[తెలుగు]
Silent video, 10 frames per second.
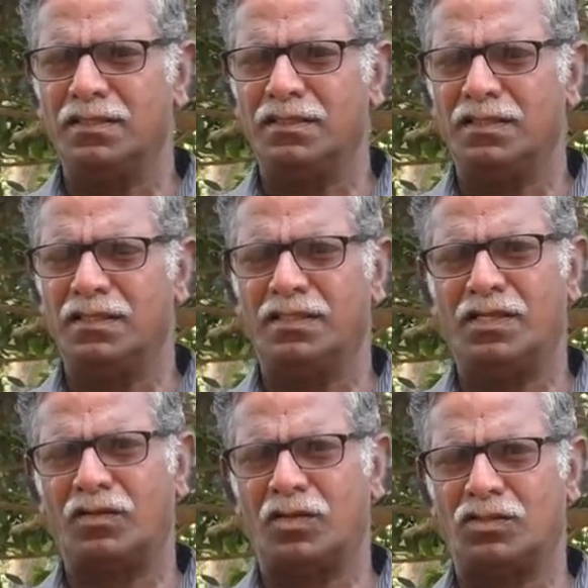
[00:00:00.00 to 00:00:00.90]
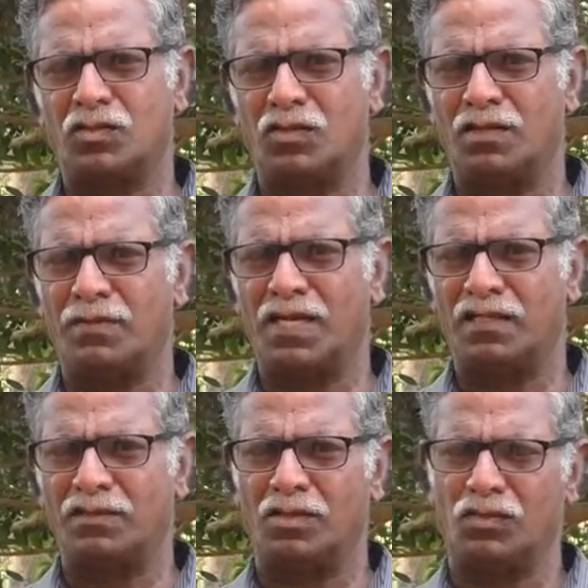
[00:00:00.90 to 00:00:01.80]
ఇది ఖర్చు కూడా బాగా
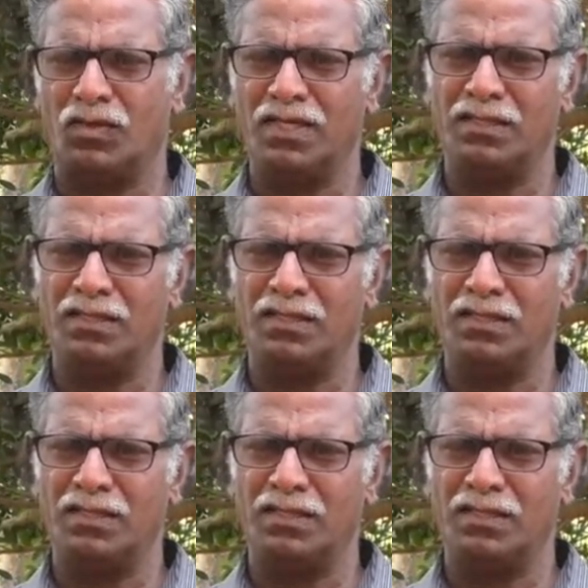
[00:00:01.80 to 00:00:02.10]
తక్కువ